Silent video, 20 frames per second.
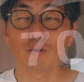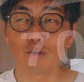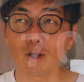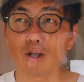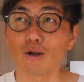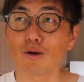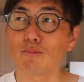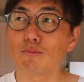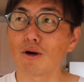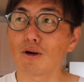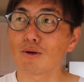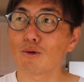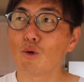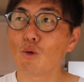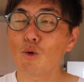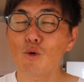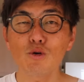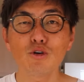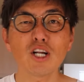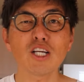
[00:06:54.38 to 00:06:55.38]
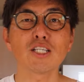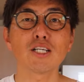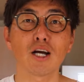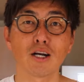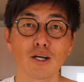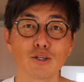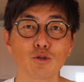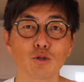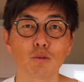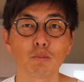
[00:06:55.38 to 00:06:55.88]
ので、心なしか
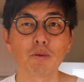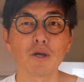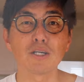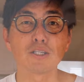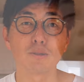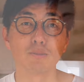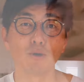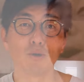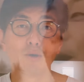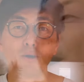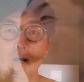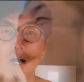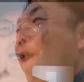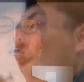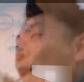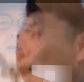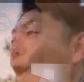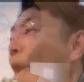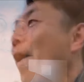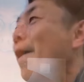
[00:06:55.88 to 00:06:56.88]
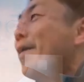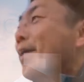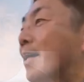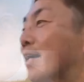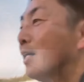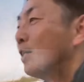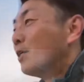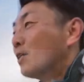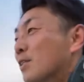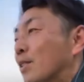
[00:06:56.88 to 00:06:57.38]
ねちょっとペースも速かったで
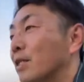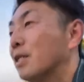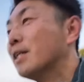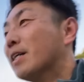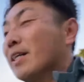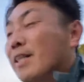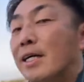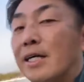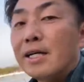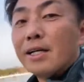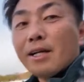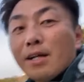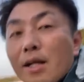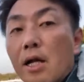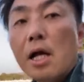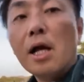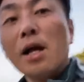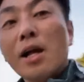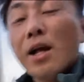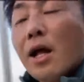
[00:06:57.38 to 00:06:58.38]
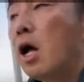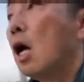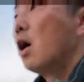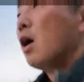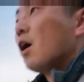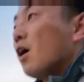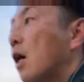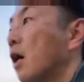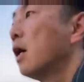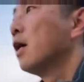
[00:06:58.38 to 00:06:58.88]
す。ペースも速かったん
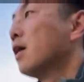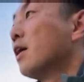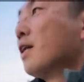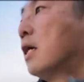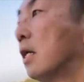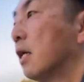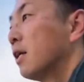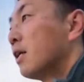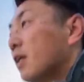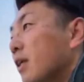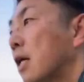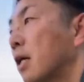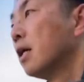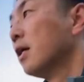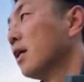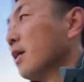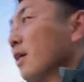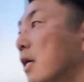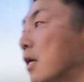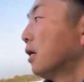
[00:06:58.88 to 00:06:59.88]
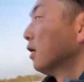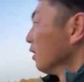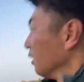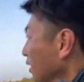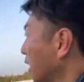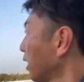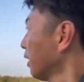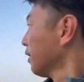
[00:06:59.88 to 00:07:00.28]
ですけども、結局あんまり時間がな